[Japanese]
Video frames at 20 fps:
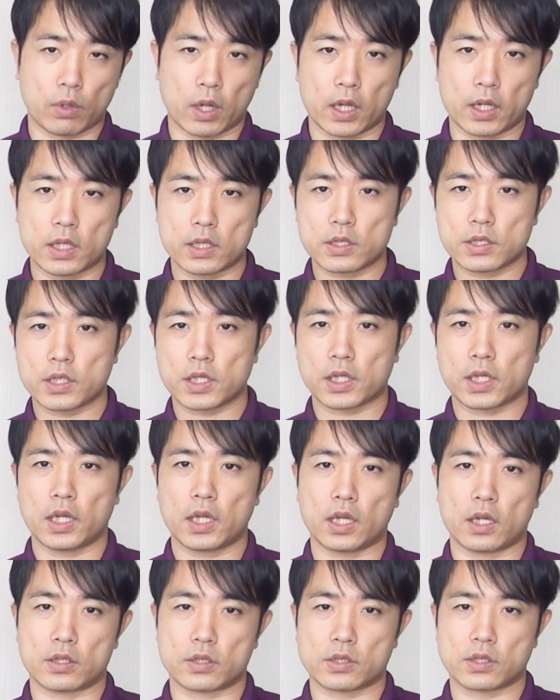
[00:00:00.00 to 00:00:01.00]
話す機
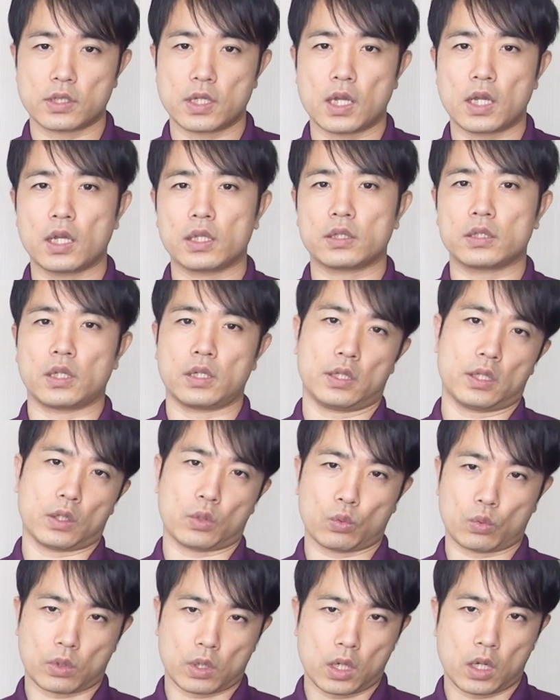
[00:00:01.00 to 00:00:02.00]
会が少なかったりだ
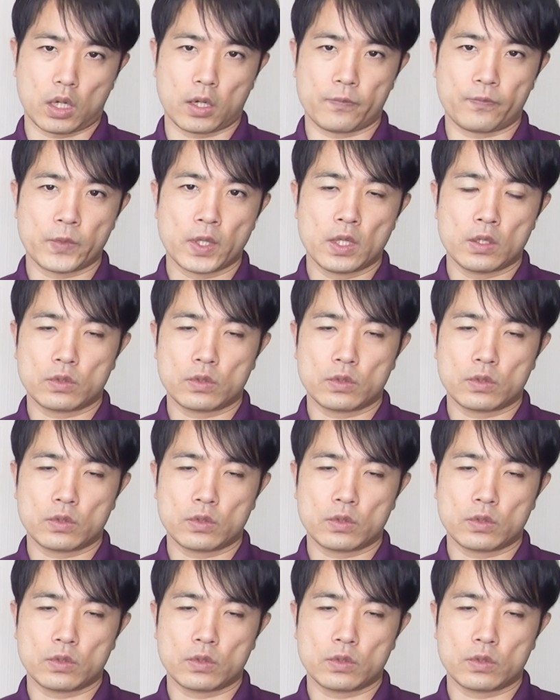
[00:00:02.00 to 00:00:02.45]
とか、